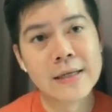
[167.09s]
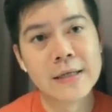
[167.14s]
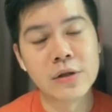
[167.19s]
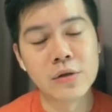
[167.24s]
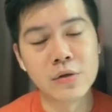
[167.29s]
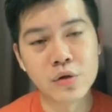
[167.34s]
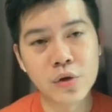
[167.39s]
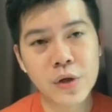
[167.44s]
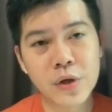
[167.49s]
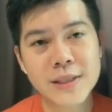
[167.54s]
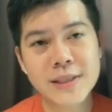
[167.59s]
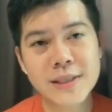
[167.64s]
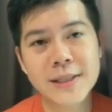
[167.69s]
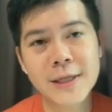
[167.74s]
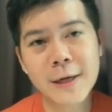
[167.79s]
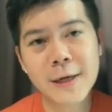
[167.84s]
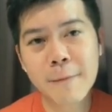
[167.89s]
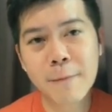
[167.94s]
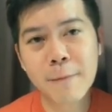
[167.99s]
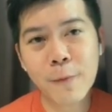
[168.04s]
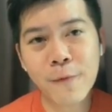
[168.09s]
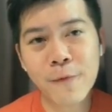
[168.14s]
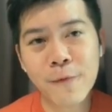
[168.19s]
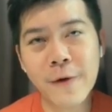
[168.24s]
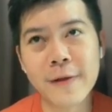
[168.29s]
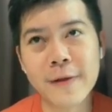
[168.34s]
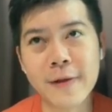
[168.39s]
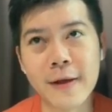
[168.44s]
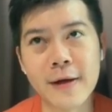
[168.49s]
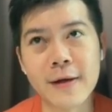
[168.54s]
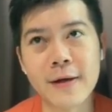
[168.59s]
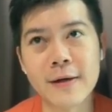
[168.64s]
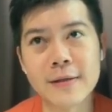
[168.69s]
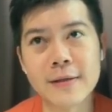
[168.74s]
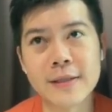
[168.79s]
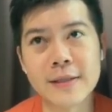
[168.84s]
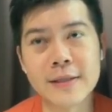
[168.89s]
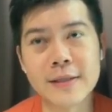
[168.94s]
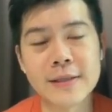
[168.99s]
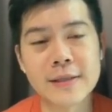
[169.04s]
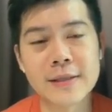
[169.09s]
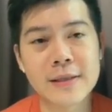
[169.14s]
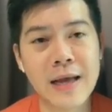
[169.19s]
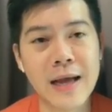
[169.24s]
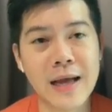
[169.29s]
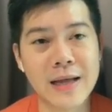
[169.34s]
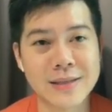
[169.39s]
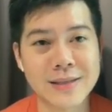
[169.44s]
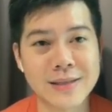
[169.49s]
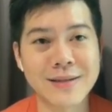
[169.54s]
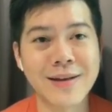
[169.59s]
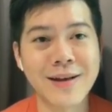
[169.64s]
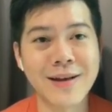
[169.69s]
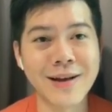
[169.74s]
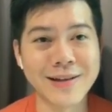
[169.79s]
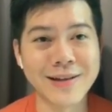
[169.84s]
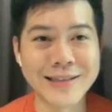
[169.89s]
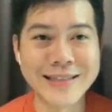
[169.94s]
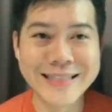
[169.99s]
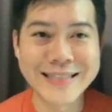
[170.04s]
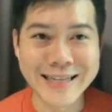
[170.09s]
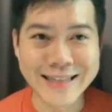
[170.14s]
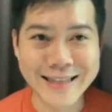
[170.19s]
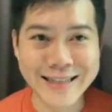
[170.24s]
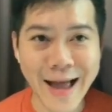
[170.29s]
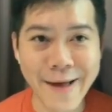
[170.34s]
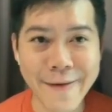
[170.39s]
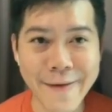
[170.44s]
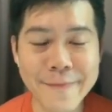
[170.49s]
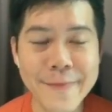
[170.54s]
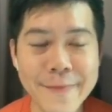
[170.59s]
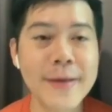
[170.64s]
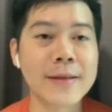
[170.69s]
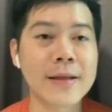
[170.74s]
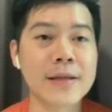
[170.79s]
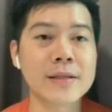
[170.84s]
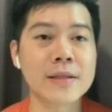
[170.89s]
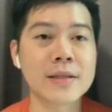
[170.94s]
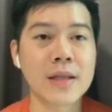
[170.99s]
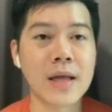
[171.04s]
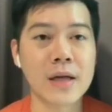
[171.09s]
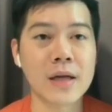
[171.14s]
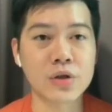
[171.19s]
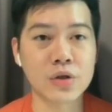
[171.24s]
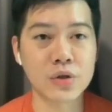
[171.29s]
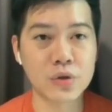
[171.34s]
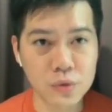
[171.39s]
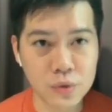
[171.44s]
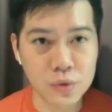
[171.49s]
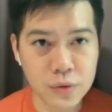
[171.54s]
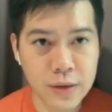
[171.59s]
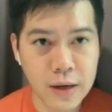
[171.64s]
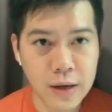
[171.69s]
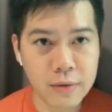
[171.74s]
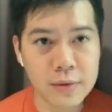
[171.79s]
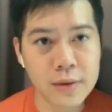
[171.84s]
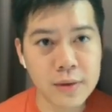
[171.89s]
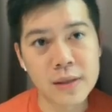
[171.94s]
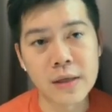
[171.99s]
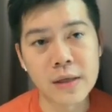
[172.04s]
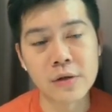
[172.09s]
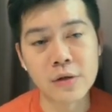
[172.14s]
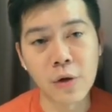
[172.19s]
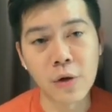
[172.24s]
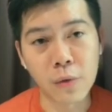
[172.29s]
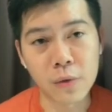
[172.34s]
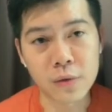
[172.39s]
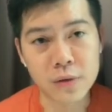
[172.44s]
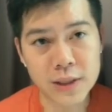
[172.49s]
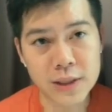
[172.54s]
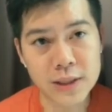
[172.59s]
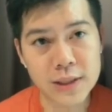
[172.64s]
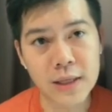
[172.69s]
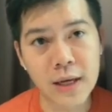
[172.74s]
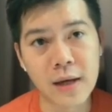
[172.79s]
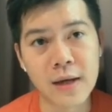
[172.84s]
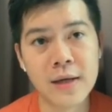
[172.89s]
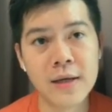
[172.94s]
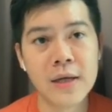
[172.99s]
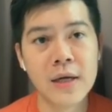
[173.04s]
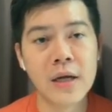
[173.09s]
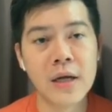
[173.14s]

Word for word: 有觉知这个部分呢，其实它是很简单，但是它需要你的勇气啊。